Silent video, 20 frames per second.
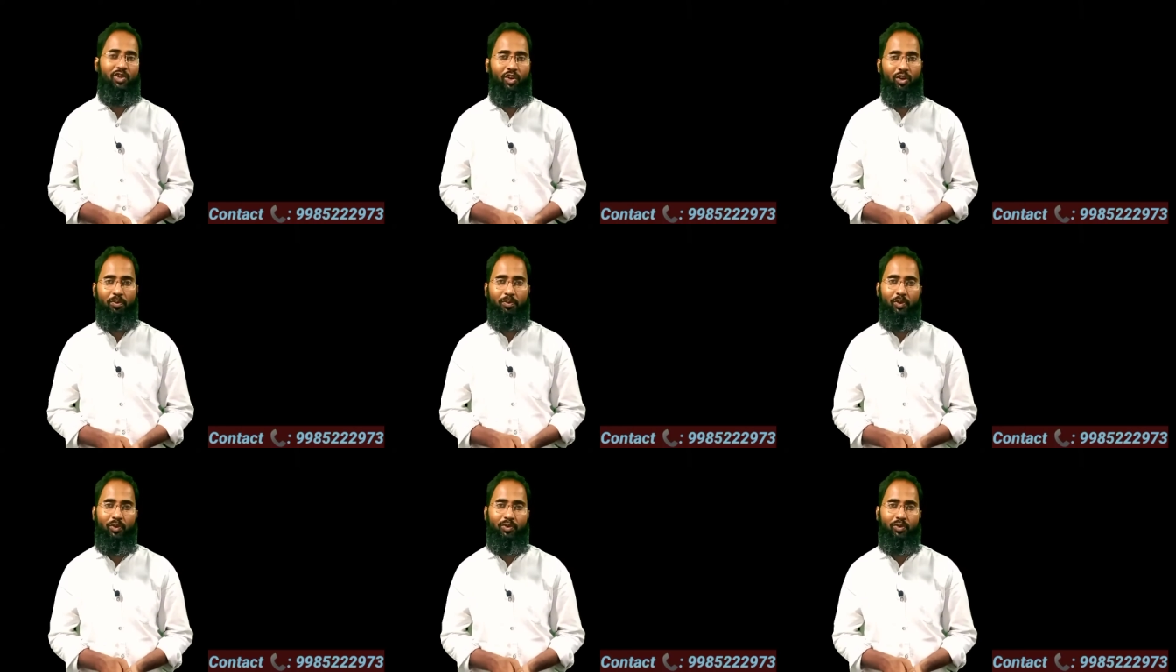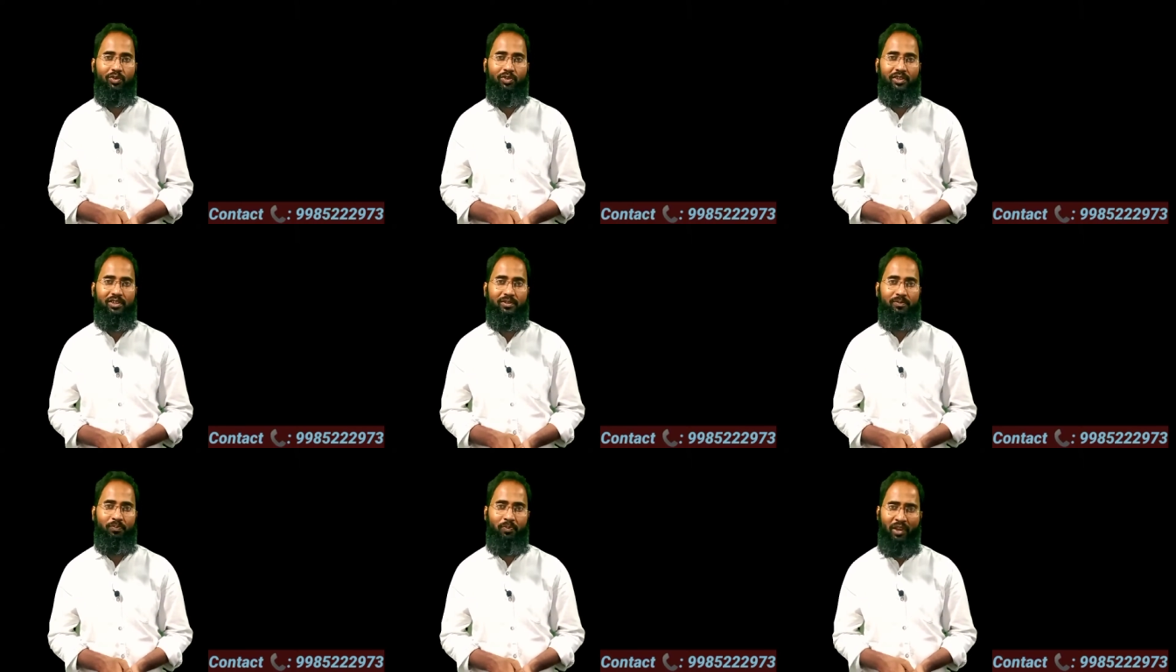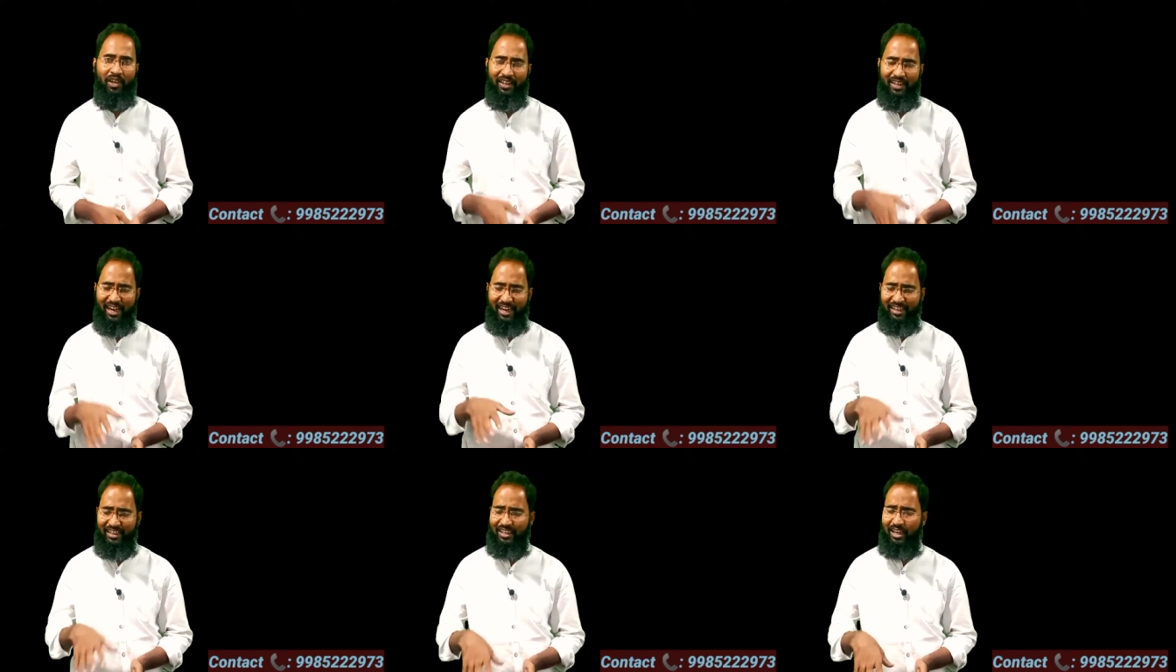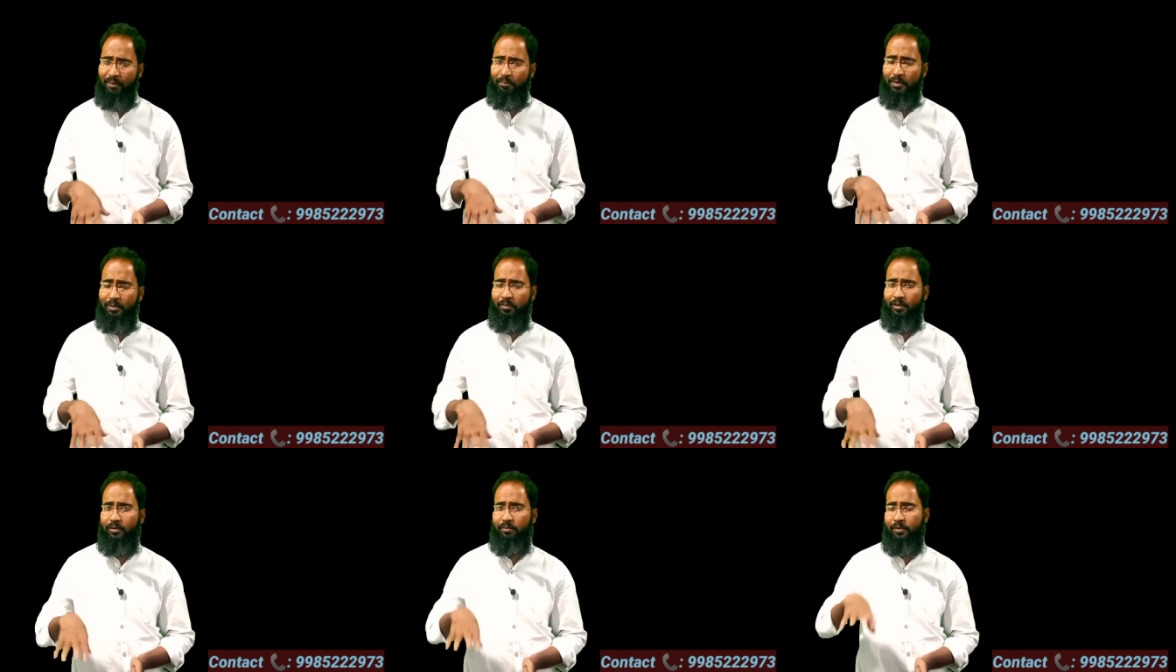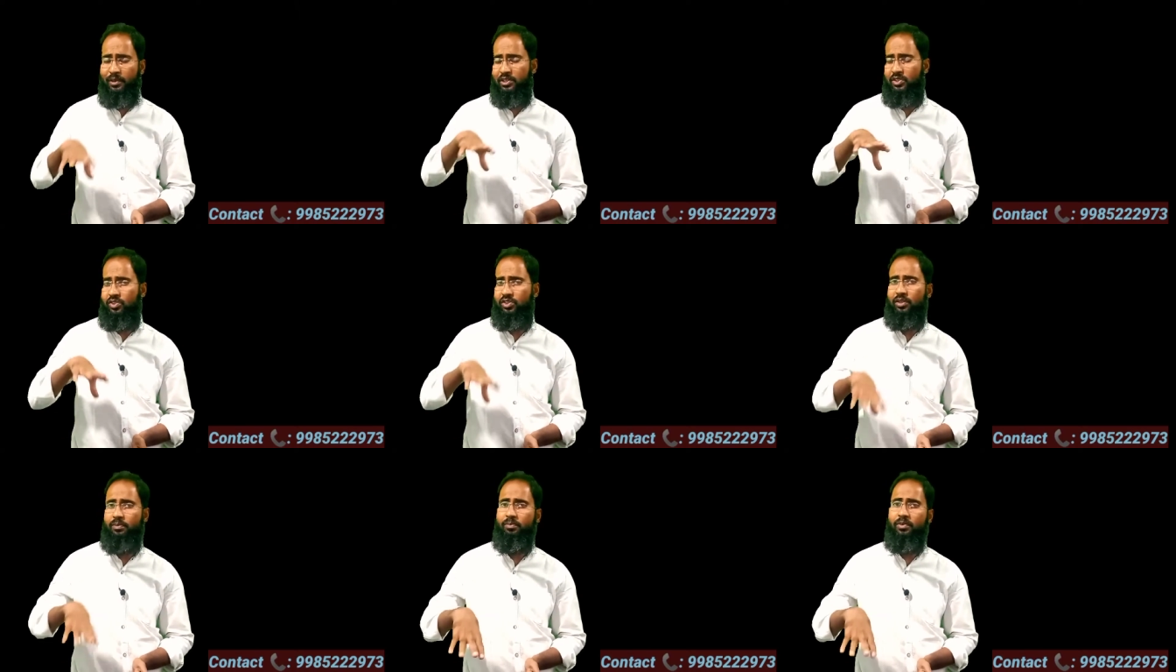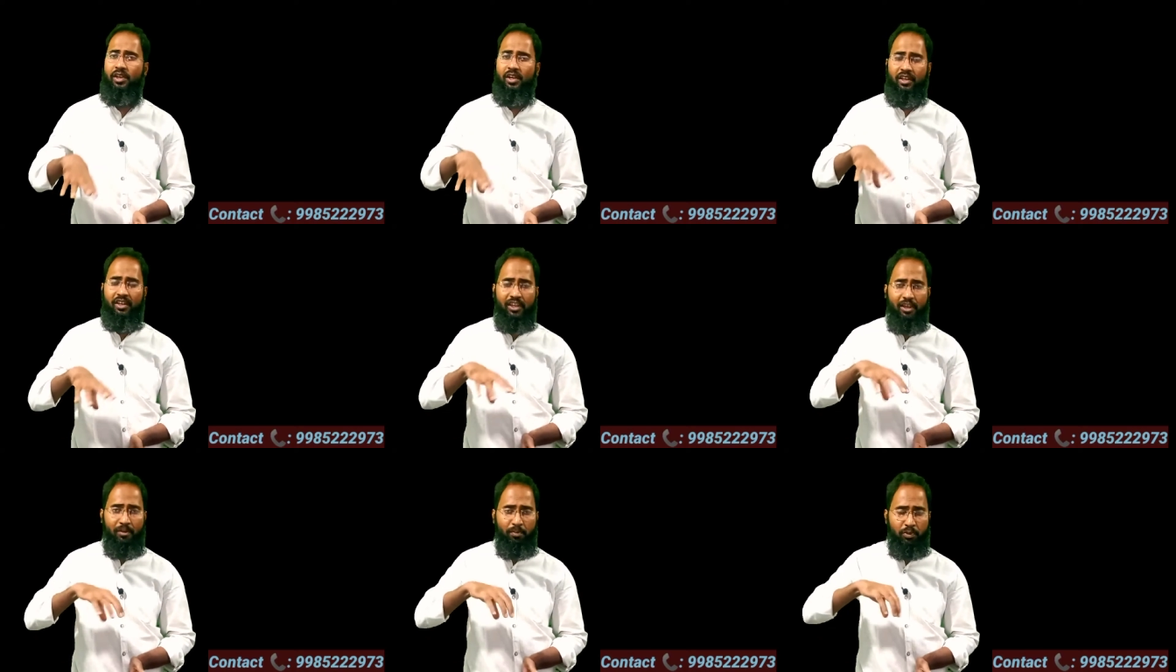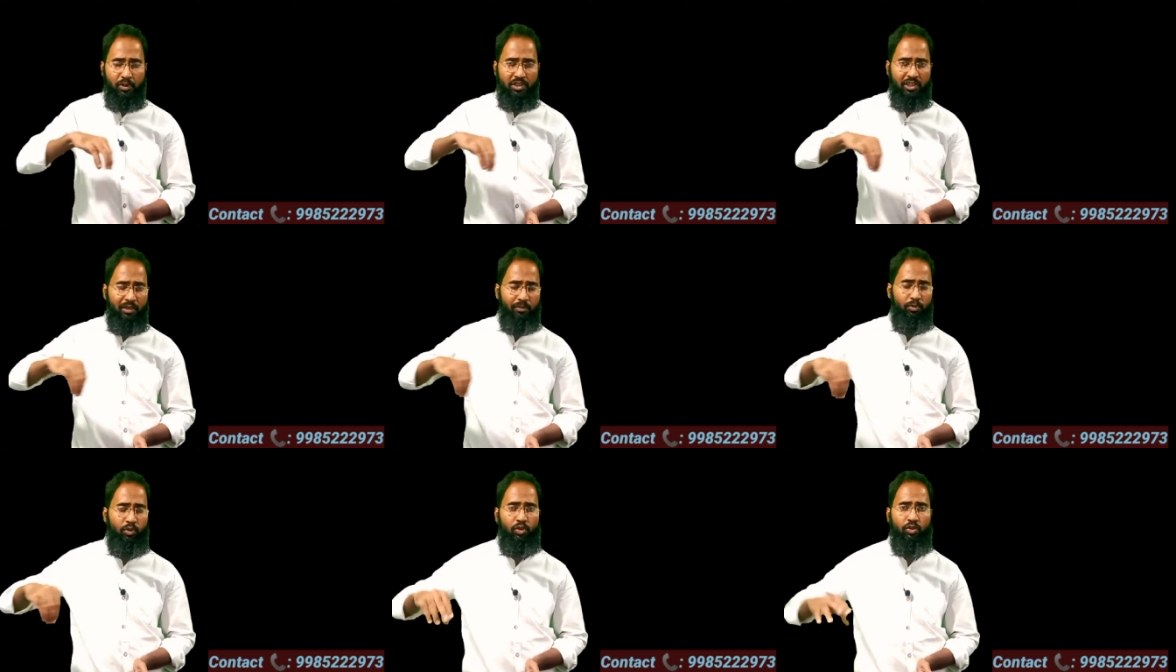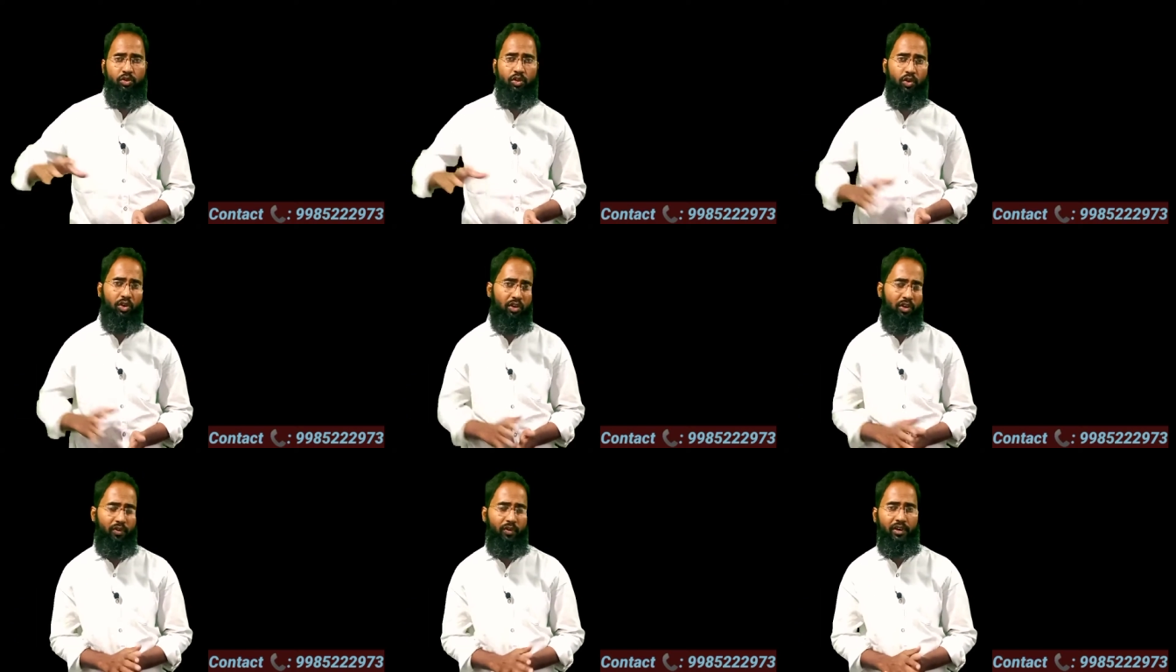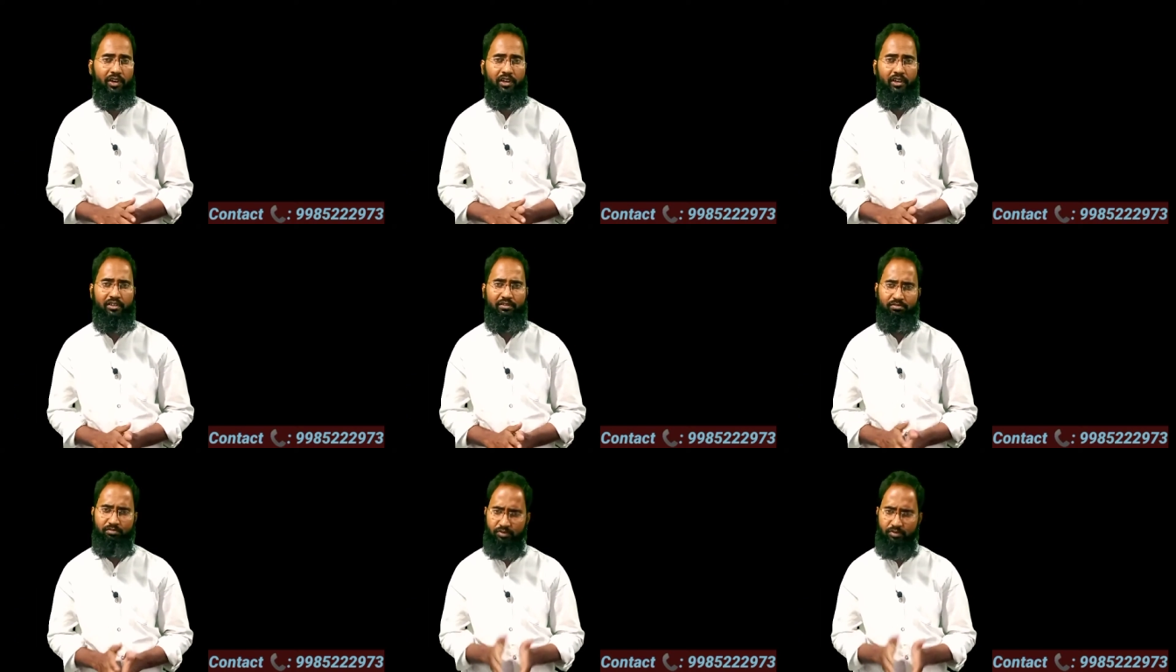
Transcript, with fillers: డెవలప్ అవుతుంది ఇలాంటి టాపిక్ మనం ప్రస్తుతం ఏ పుస్తకంలో దొరకవండి